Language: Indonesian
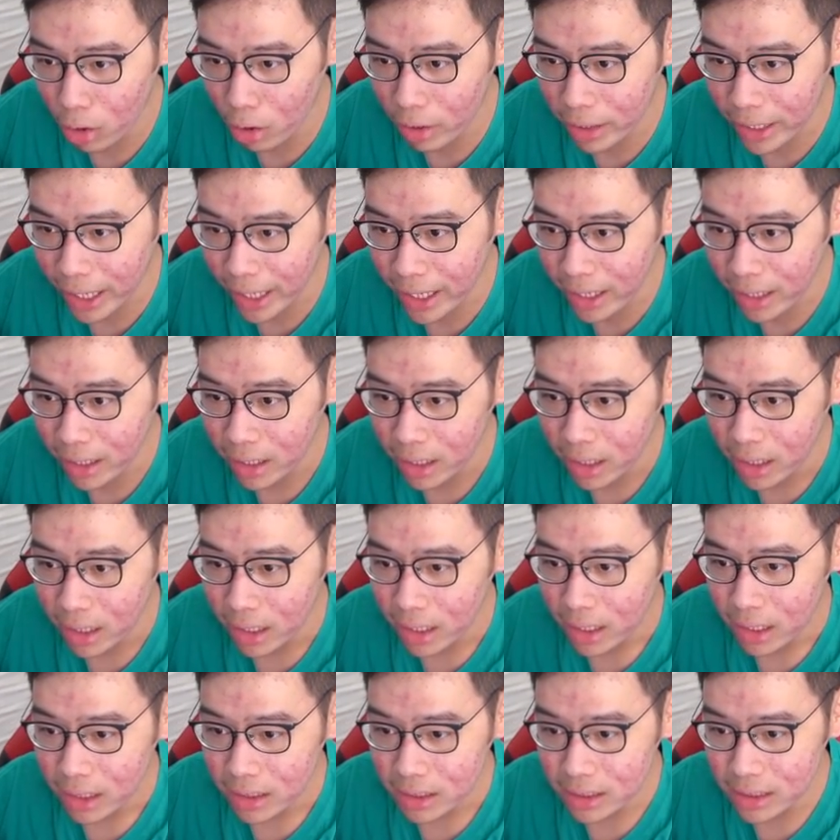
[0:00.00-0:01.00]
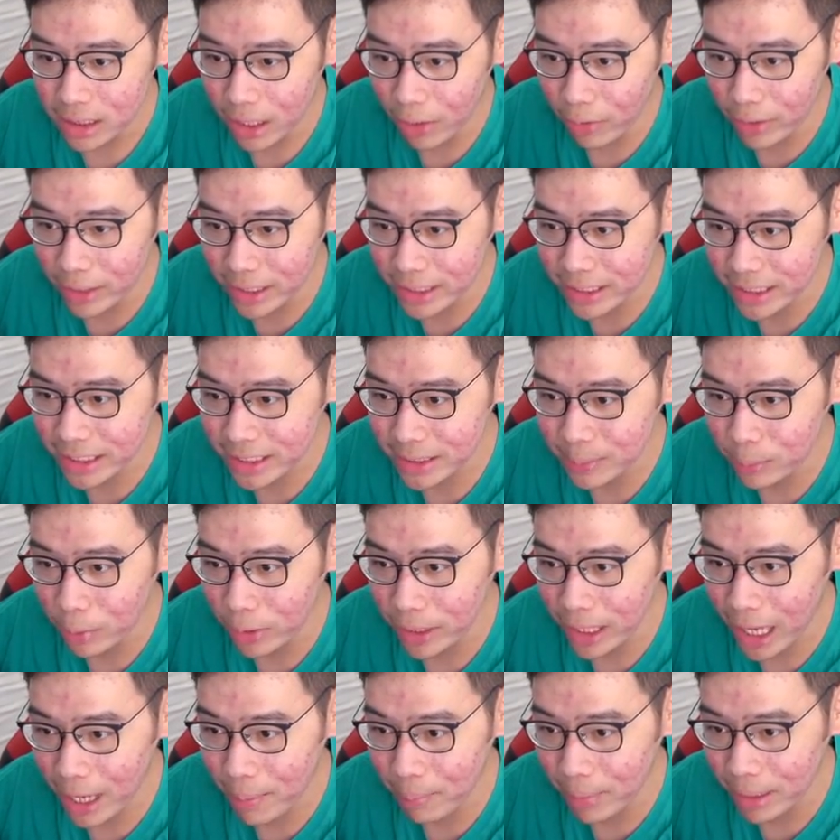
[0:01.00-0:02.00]
Oke. Okay. Sejauh ini sih
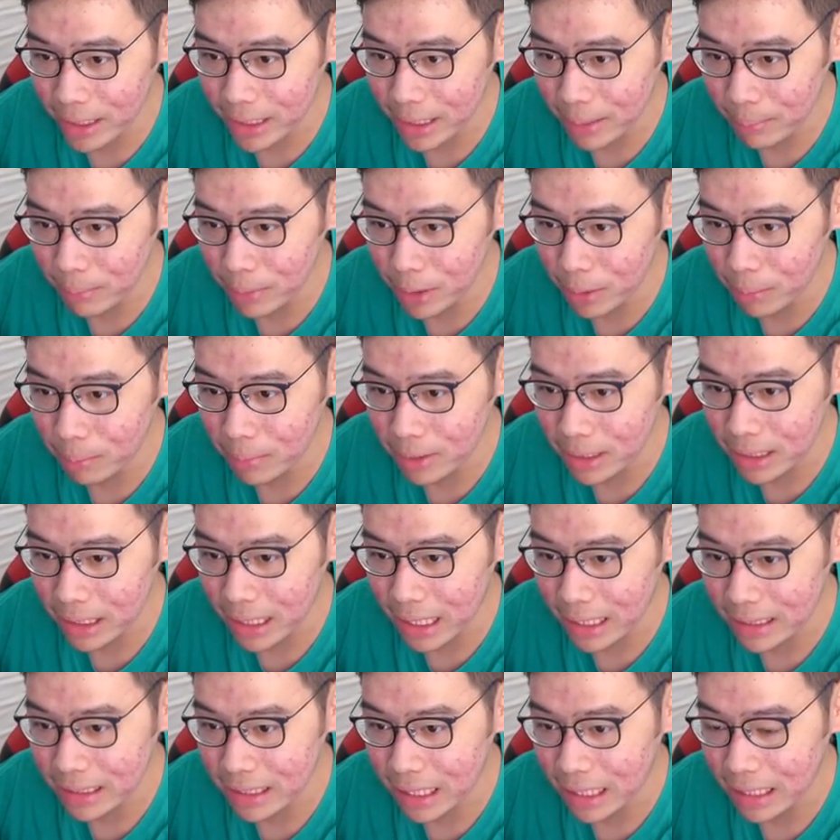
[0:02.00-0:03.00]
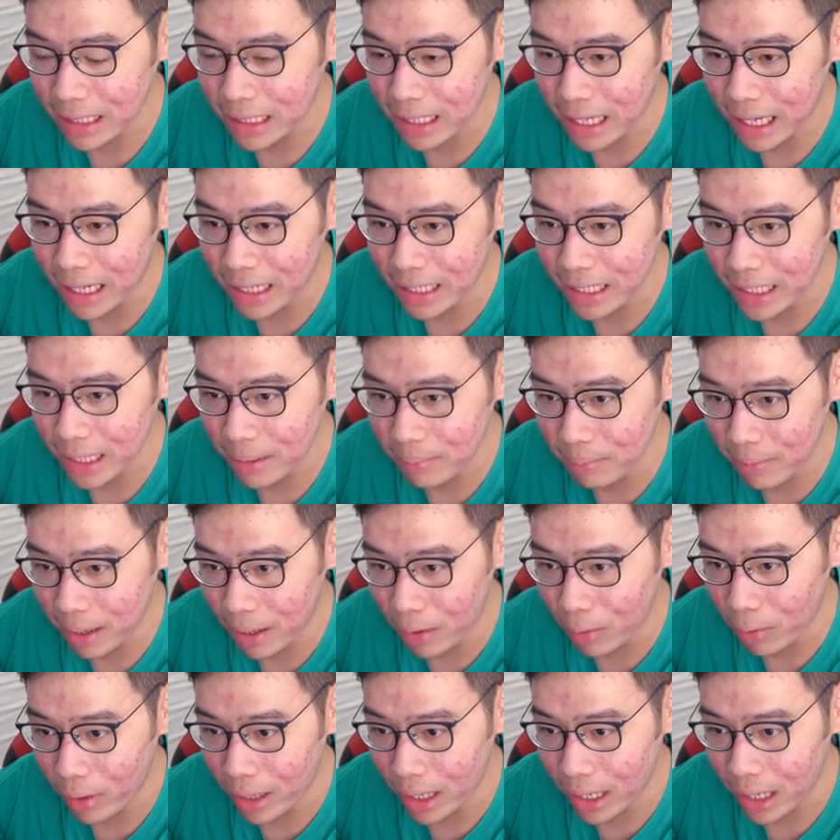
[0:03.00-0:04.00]
semuanya aman ya. Belum kelihatan lagi yang
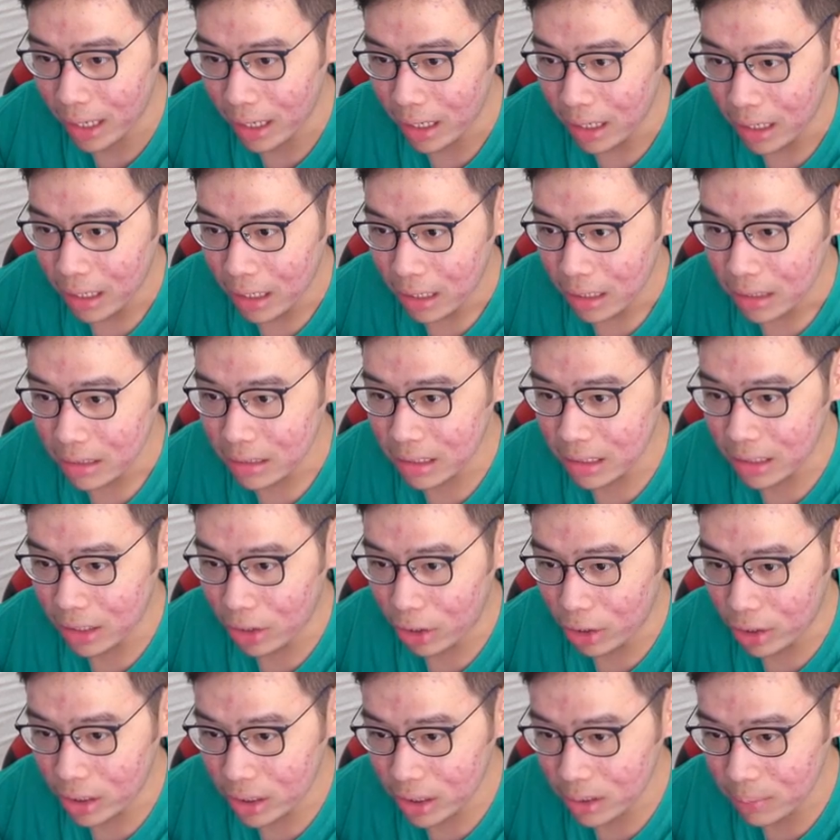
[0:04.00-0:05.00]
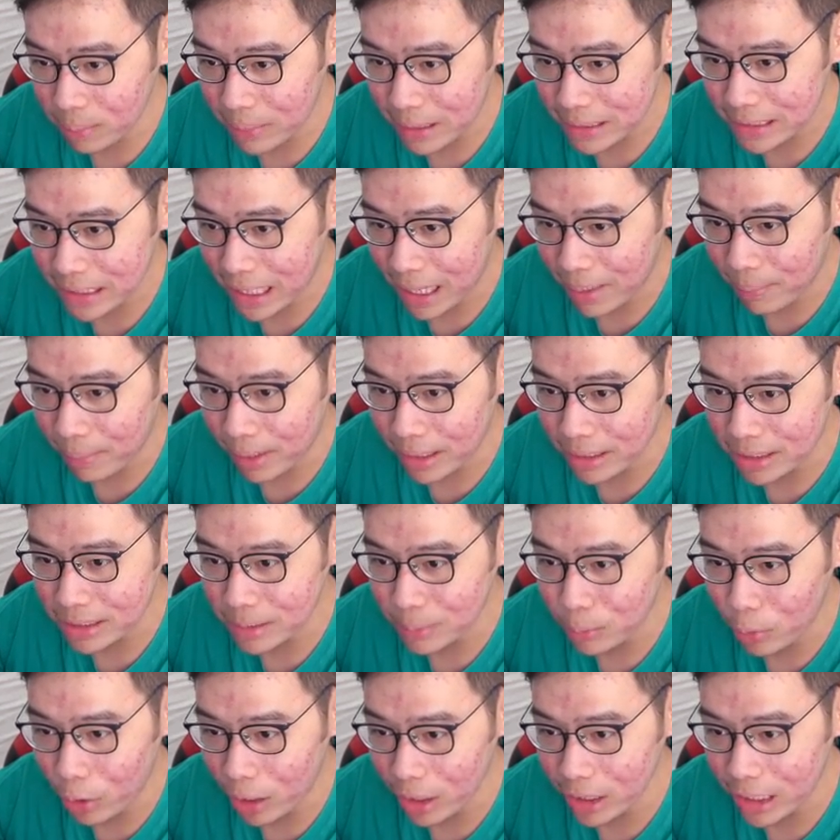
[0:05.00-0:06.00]
bawa telur masih aman
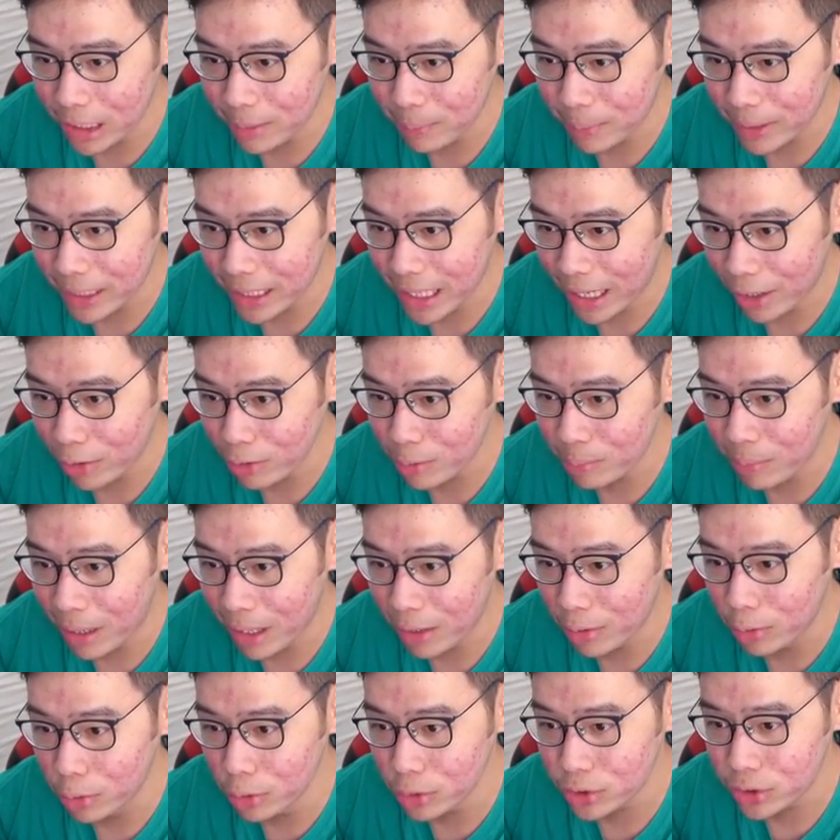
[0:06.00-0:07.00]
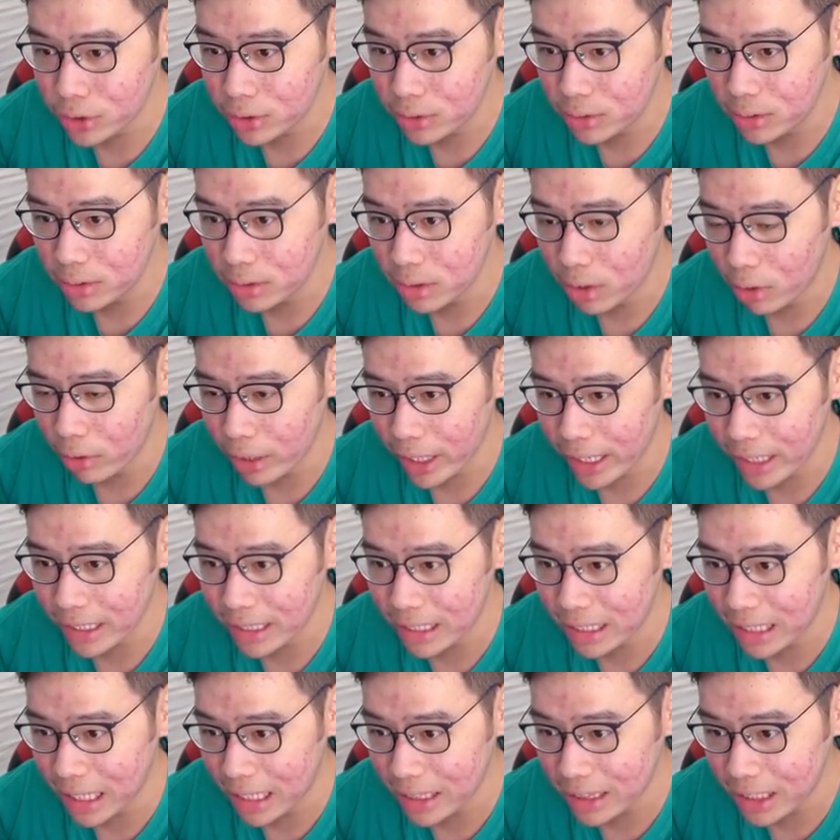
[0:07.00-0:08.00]
semua dan pada bagus. Oke,
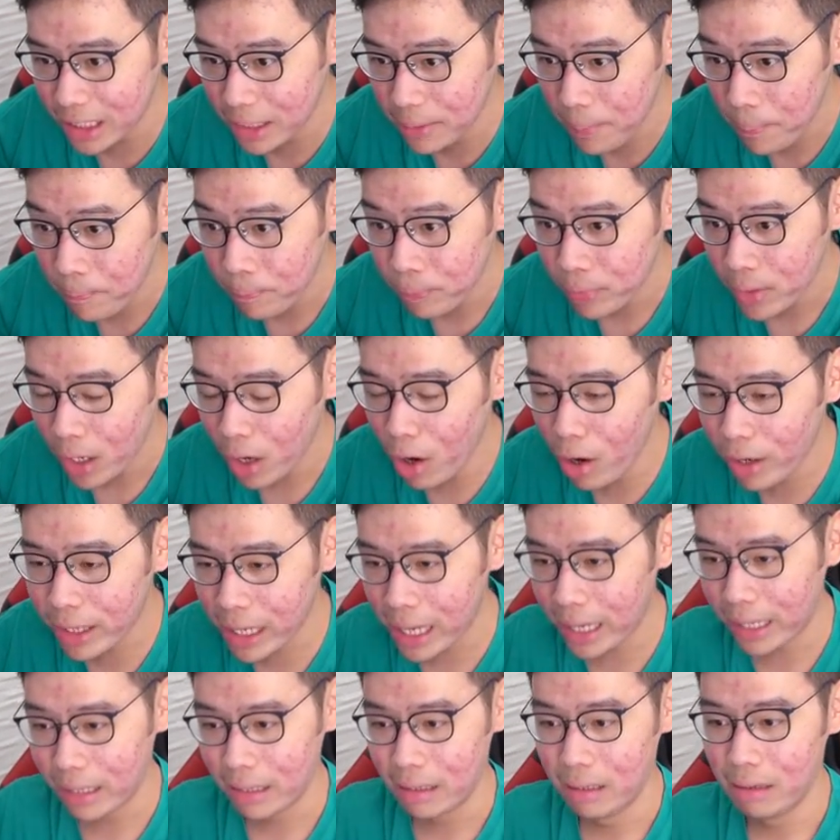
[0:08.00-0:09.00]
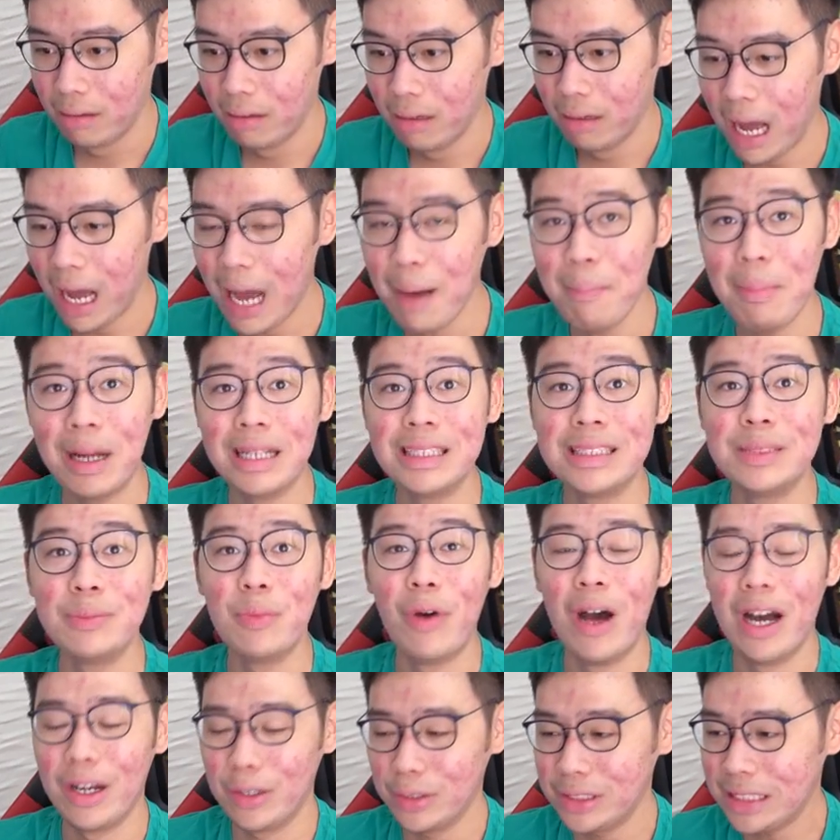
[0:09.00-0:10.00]
kita liatin. Oke, aman
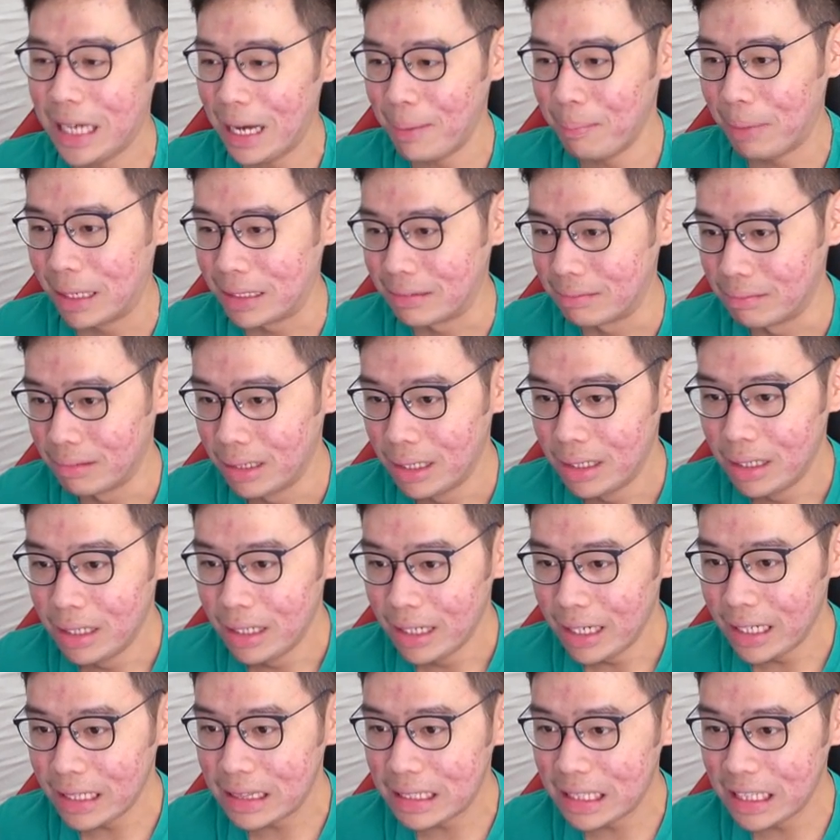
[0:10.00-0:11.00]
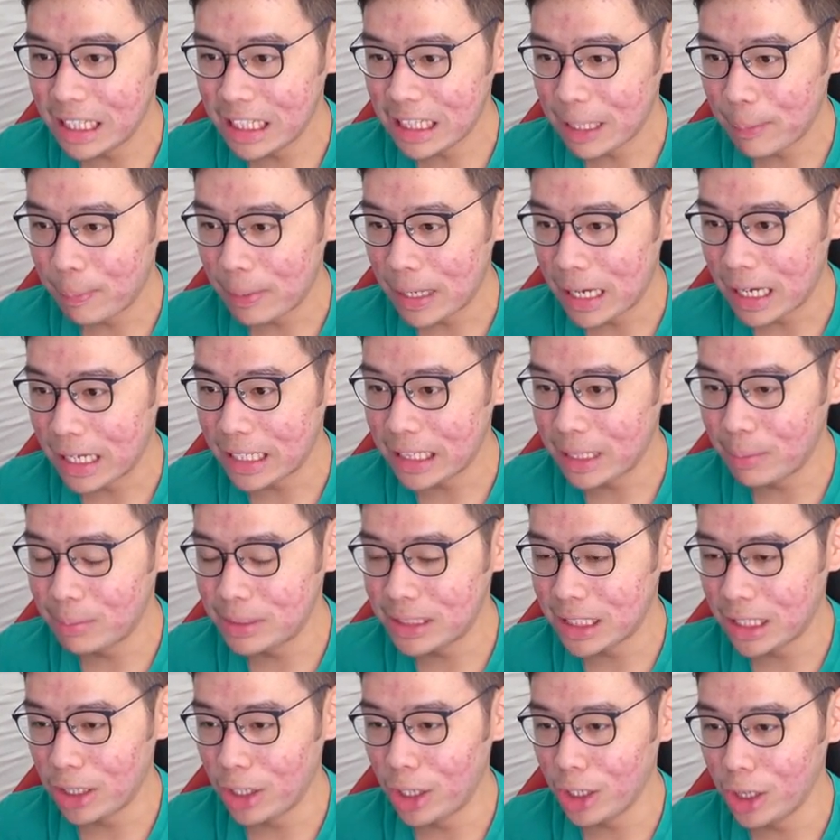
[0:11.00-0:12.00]
semua harusnya aman. Kita lihat apakah
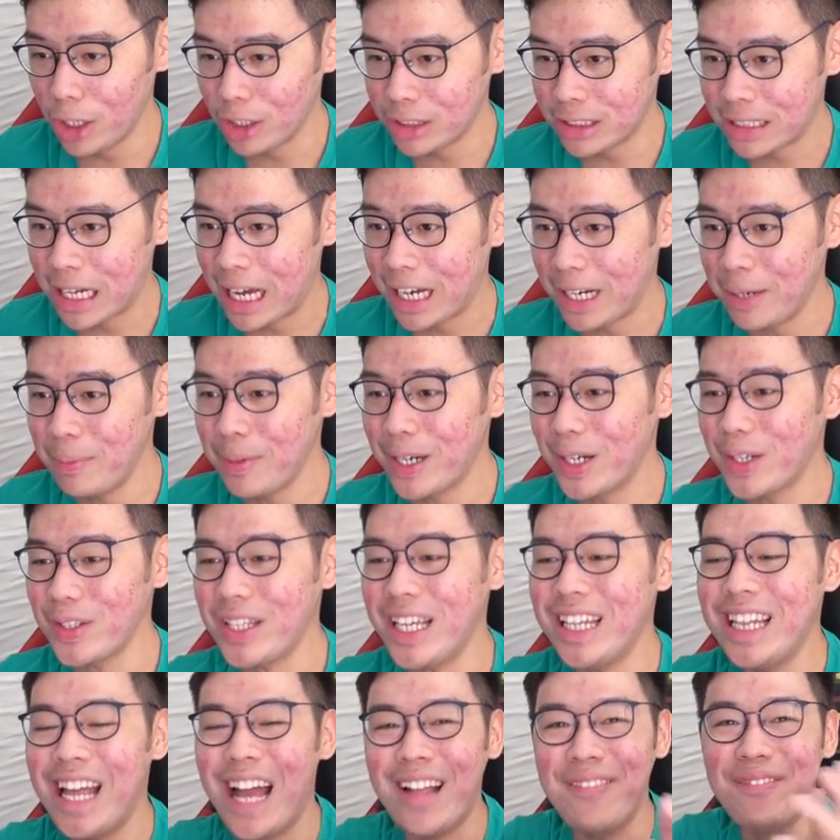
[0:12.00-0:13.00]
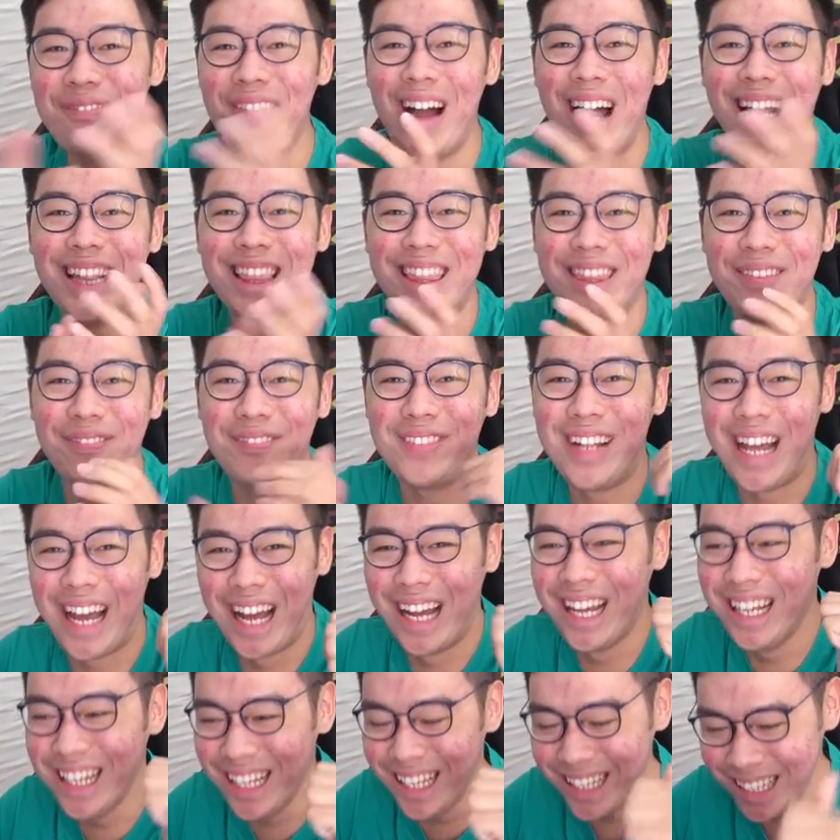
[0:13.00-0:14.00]
kita bisa lolos ke hari berikutnya dan mantep
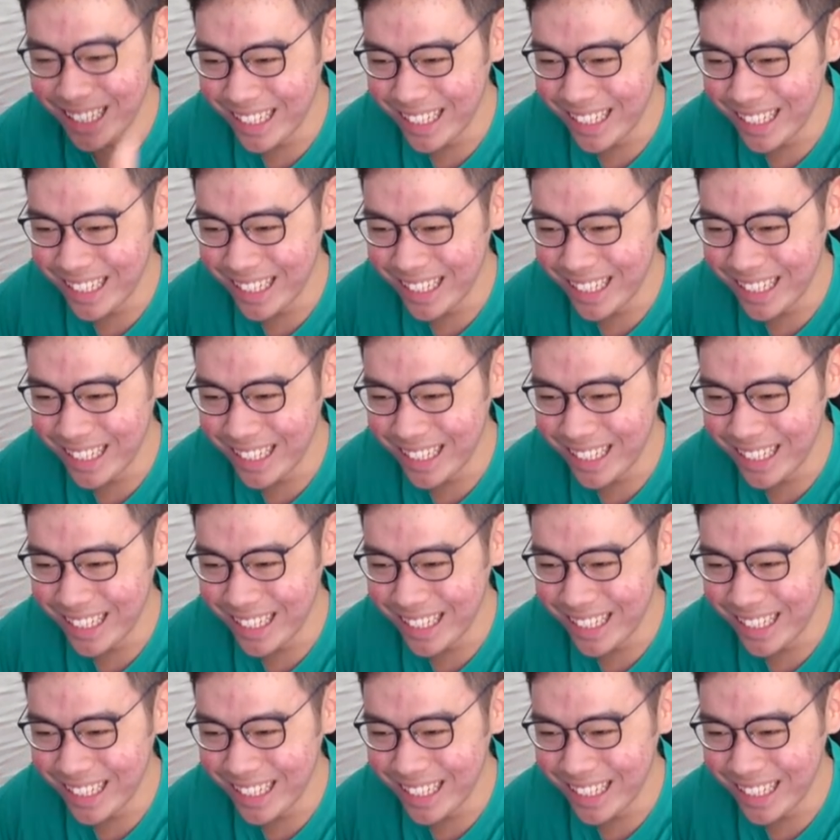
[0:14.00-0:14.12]
dah.